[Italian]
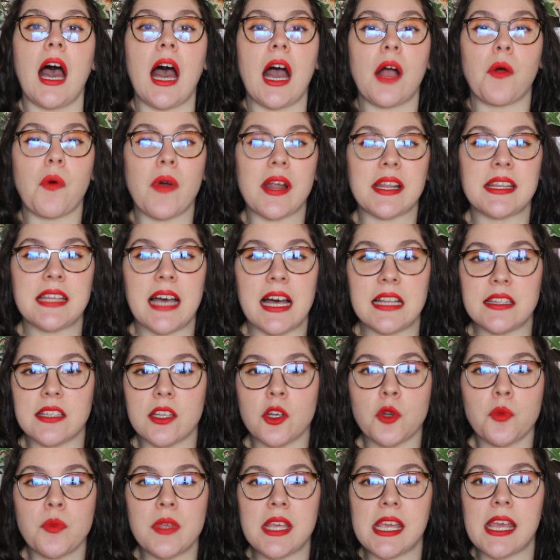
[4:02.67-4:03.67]
Ah, guardate,
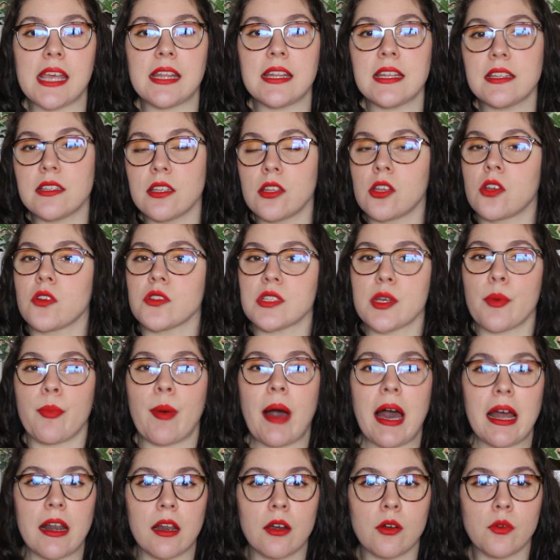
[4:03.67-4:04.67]
non mi chiedete di cosa
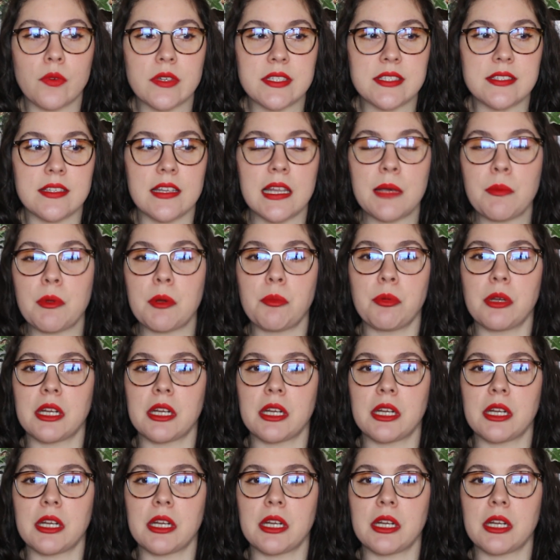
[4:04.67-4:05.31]
parlano questi libri